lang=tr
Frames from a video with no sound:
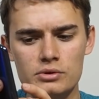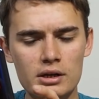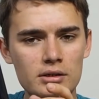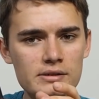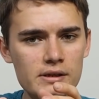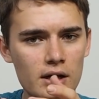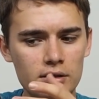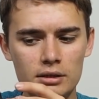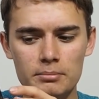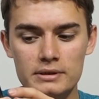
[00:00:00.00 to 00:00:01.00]
güzel,
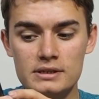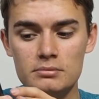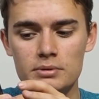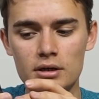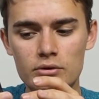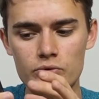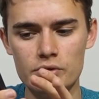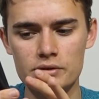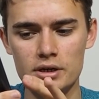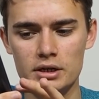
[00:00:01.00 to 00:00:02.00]
sade, basit bir
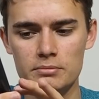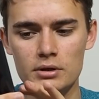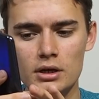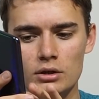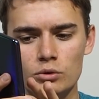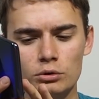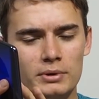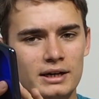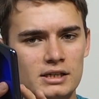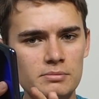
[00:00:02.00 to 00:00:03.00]
arayüze sahip.
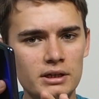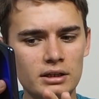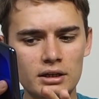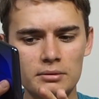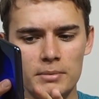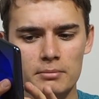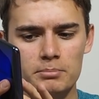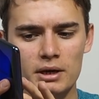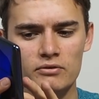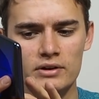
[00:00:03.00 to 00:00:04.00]
Dolma kasmayla da
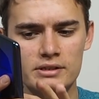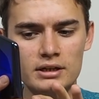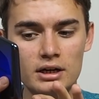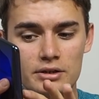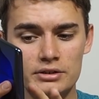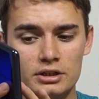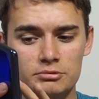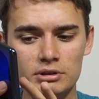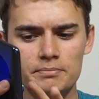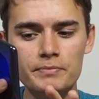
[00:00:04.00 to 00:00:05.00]
ben pek fazla
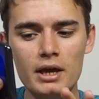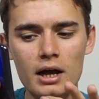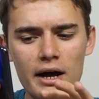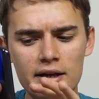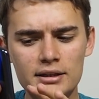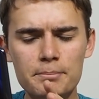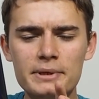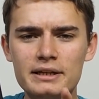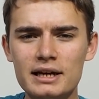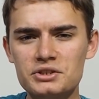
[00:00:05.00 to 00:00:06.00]
karşılaşmadım. Arada
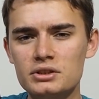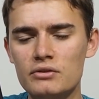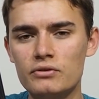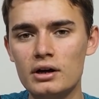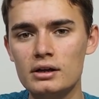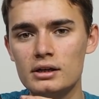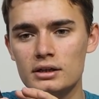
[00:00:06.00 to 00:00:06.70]
birkaç defa